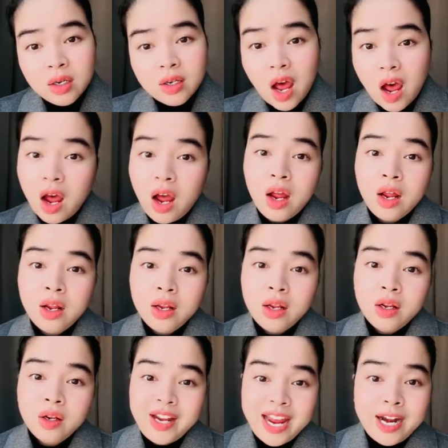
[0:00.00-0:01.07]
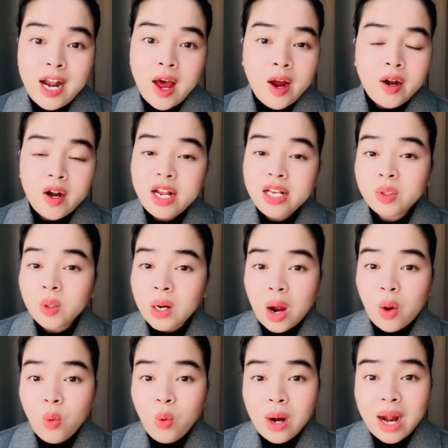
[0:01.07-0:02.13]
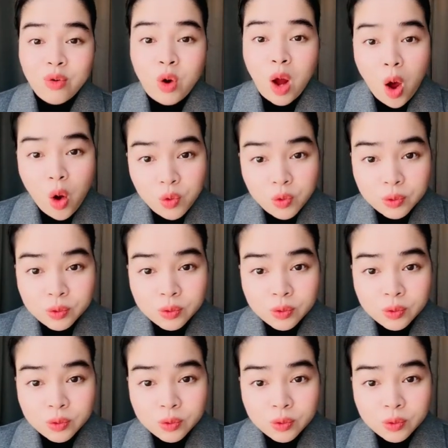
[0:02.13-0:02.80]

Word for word: đó nghe lời nó đi xuất khẩu lao ngô